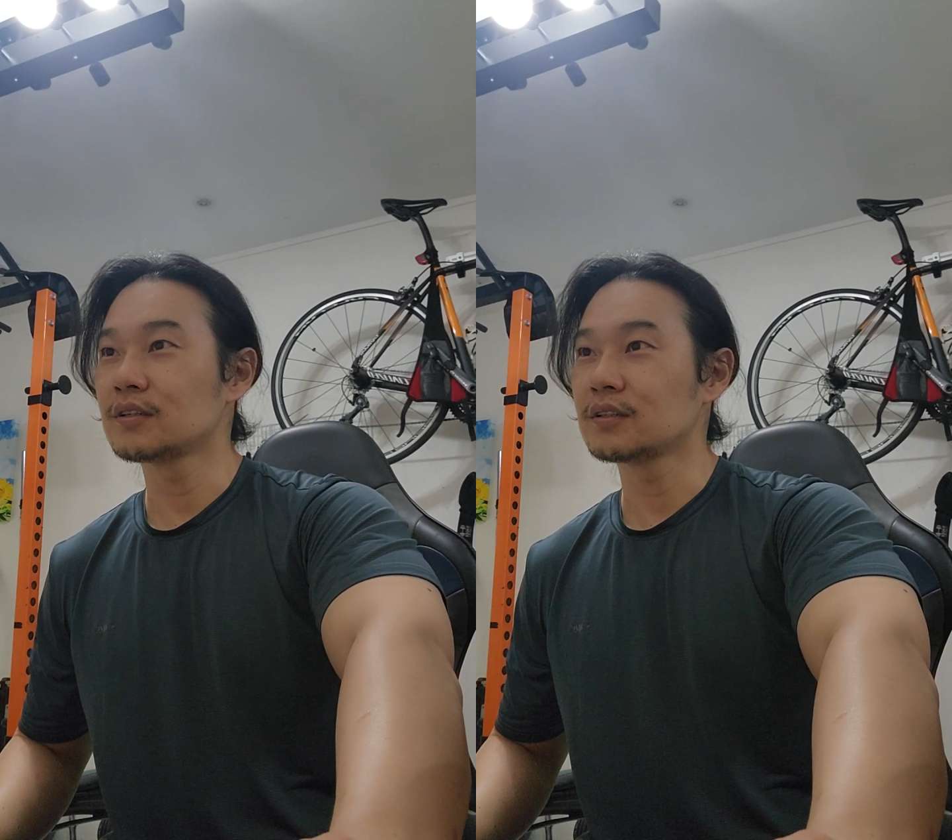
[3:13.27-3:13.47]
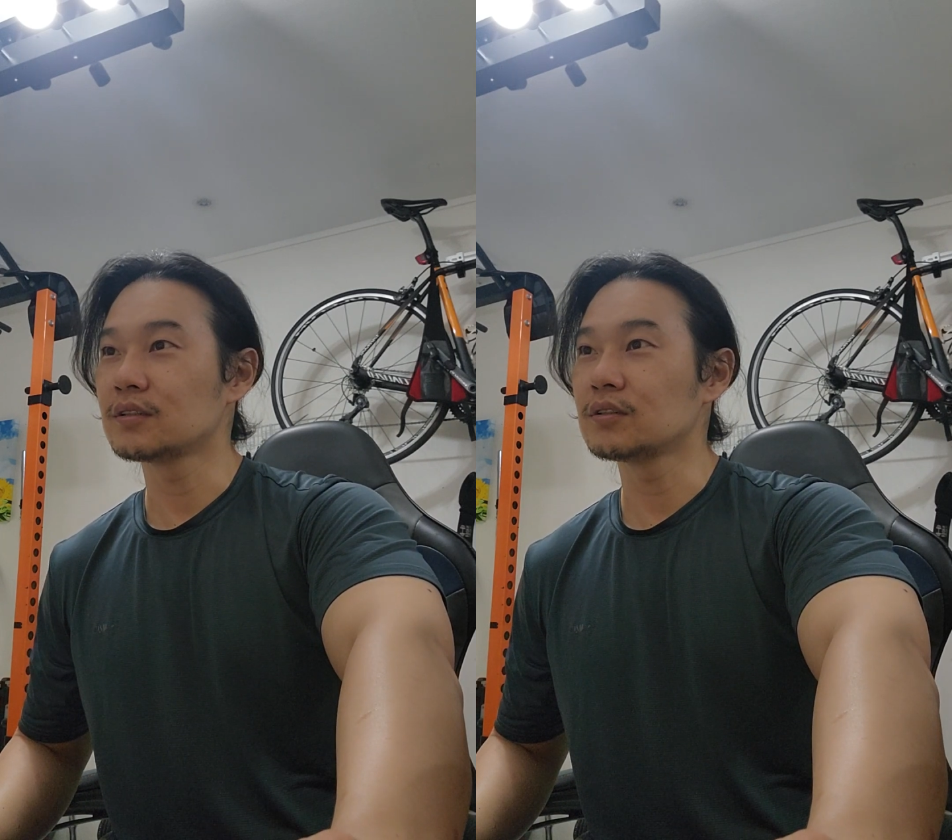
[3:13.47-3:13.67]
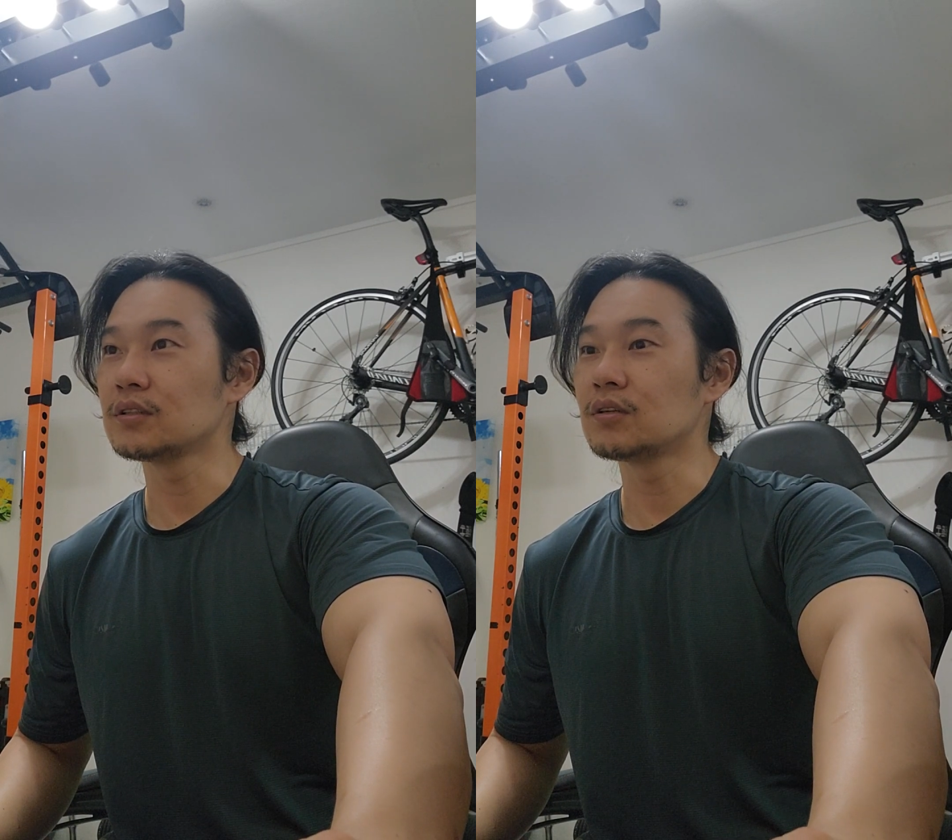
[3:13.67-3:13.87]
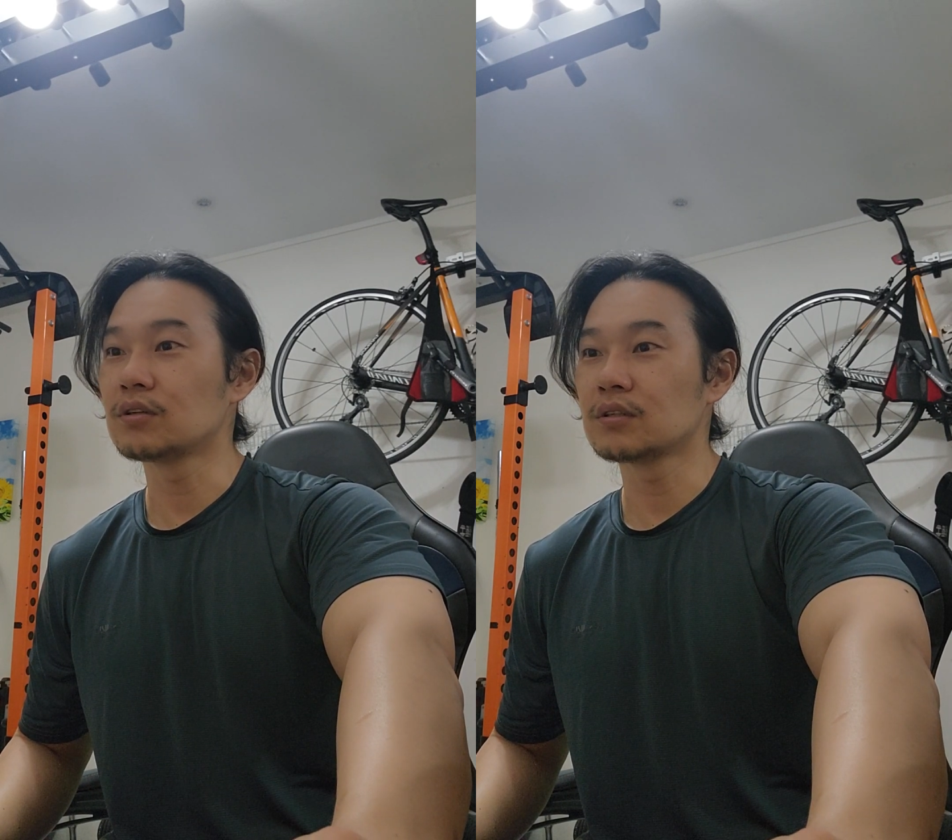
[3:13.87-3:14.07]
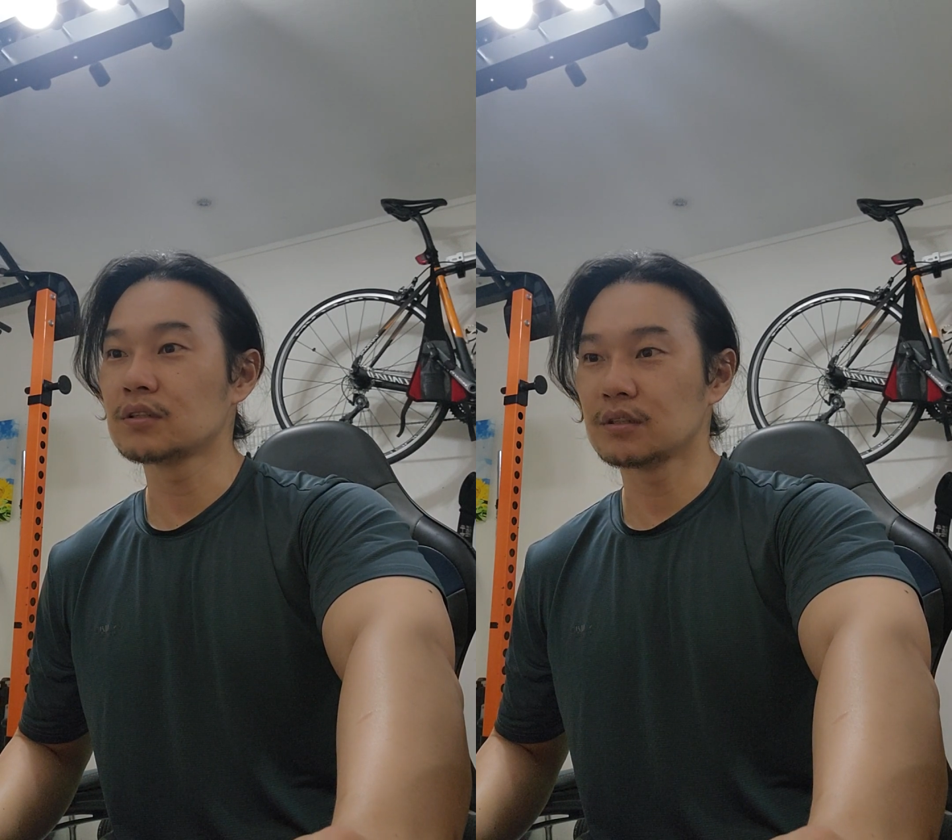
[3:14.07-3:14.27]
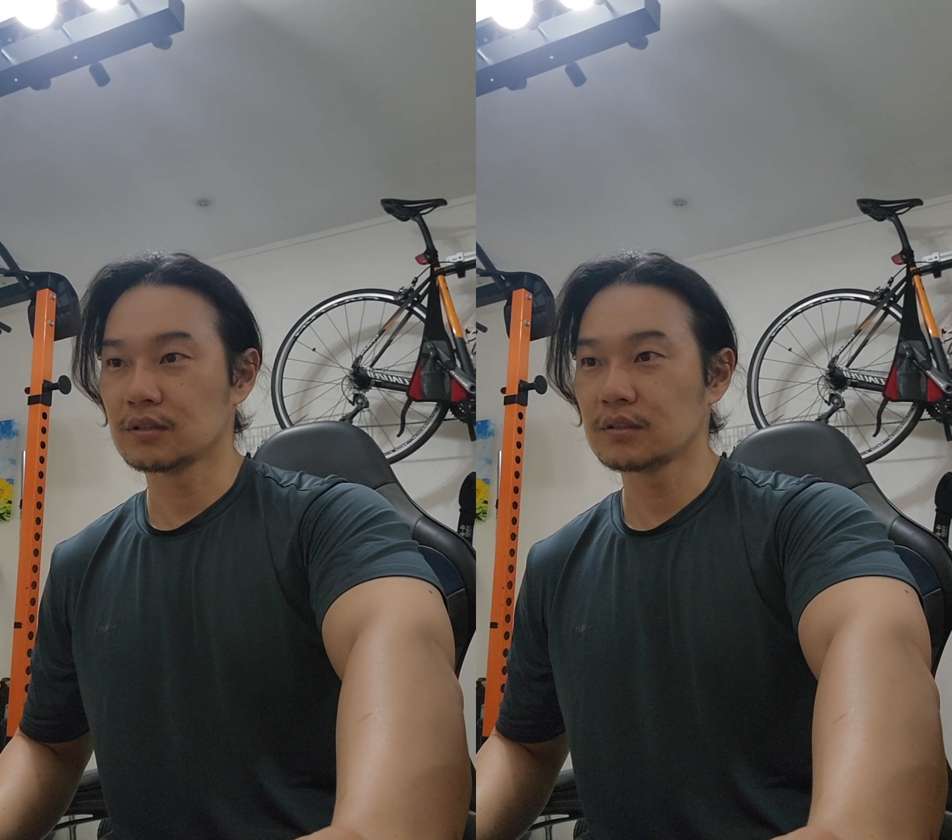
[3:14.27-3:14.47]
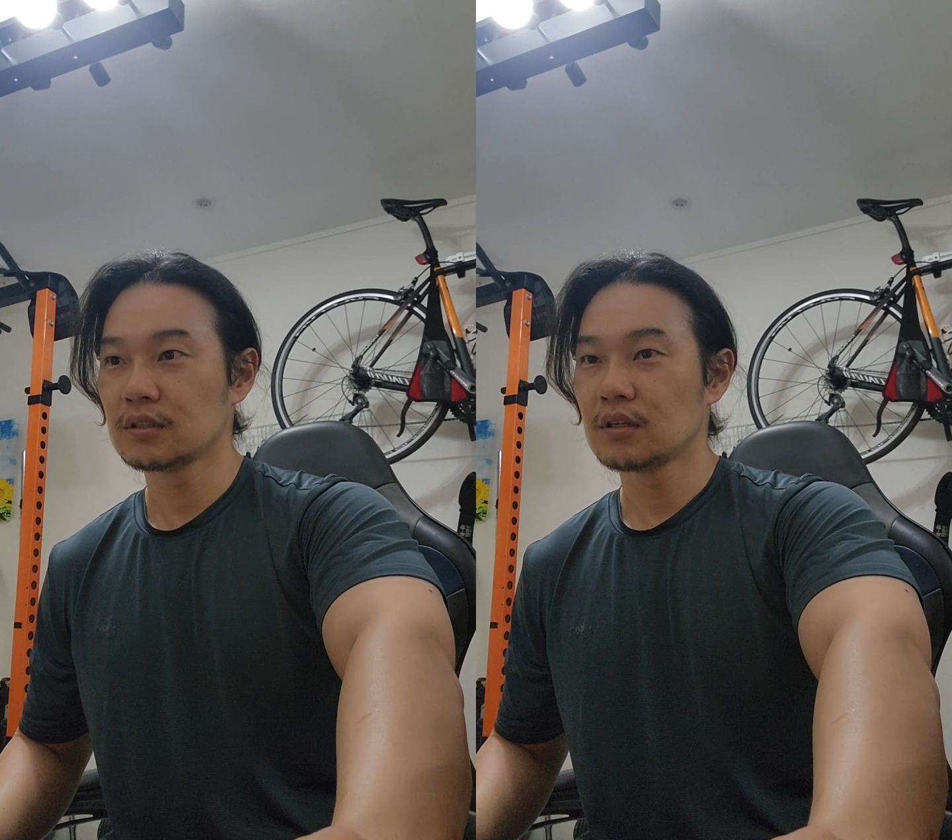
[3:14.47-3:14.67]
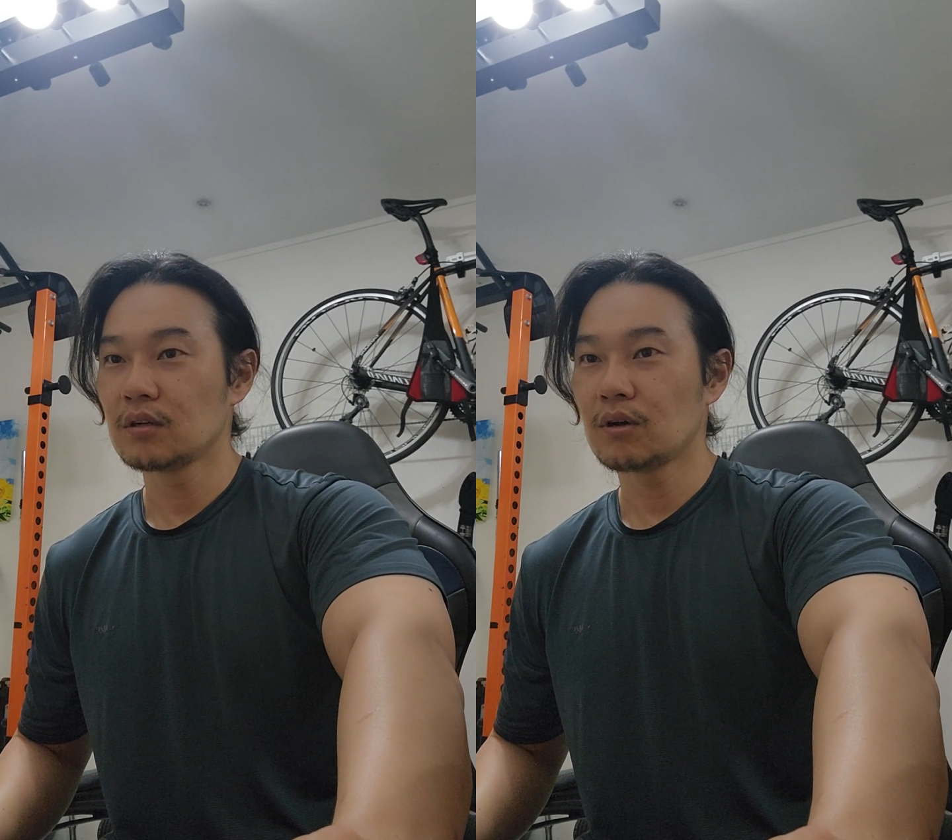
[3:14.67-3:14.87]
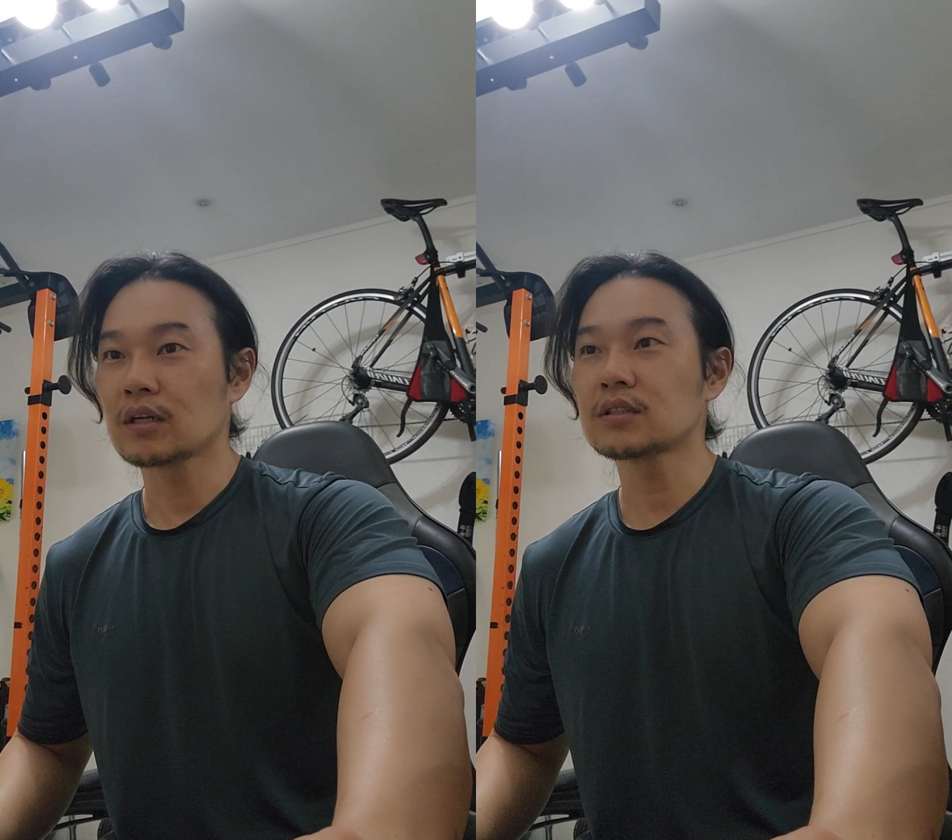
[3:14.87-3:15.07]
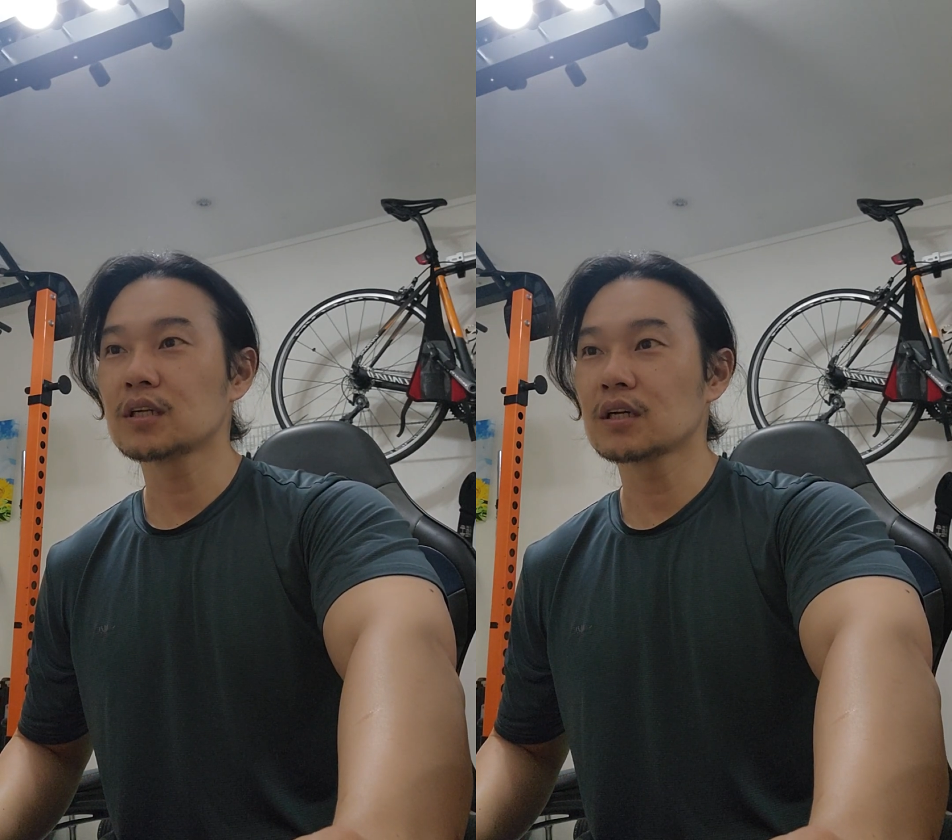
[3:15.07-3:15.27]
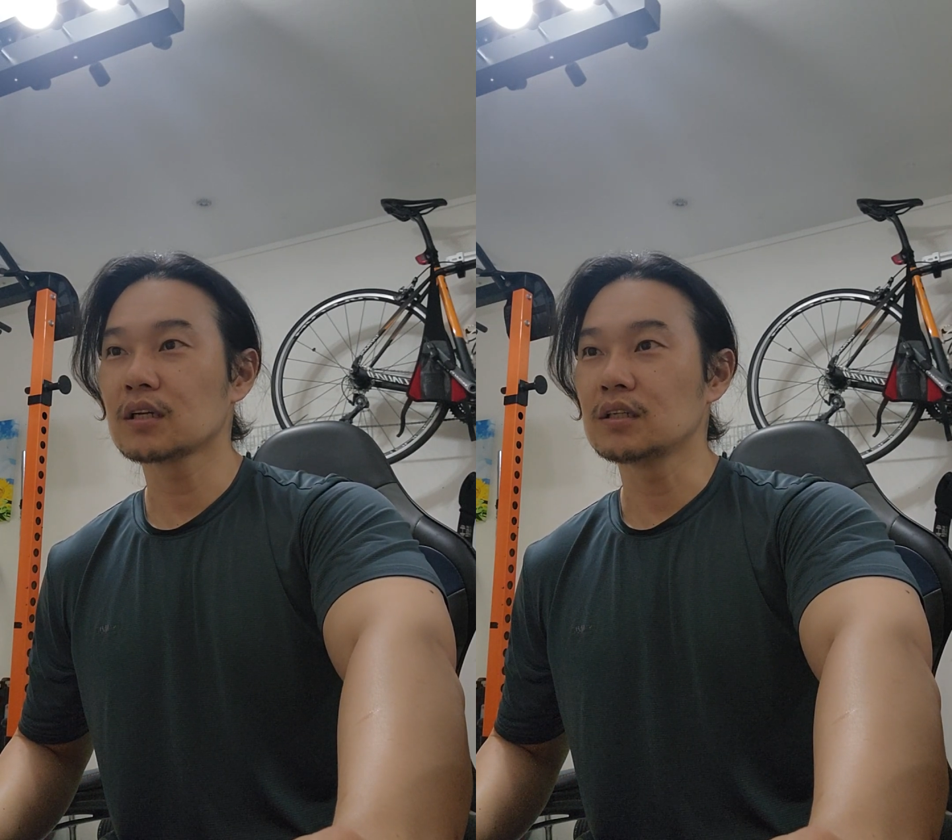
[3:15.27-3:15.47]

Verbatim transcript: 그래서 이거를 확실하게